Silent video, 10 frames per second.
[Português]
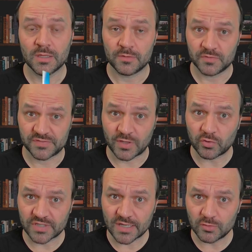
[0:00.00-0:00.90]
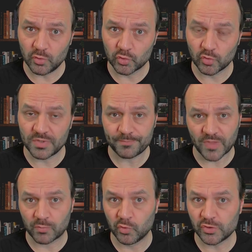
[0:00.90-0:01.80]
Você vai encontrar aqui no YouTube
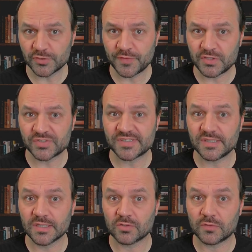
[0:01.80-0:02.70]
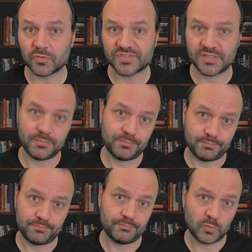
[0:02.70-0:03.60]
muitos vídeos ensinando a você
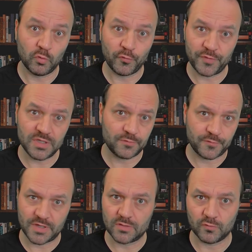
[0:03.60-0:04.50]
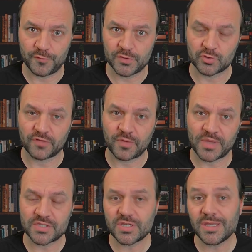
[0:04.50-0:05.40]
ouvir, ver um vídeo
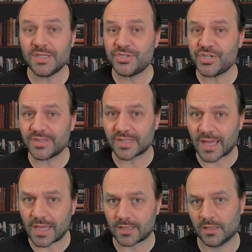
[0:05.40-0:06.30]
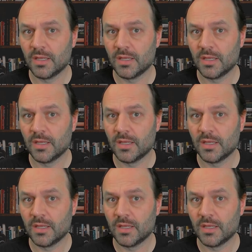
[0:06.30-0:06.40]
novamente e digitar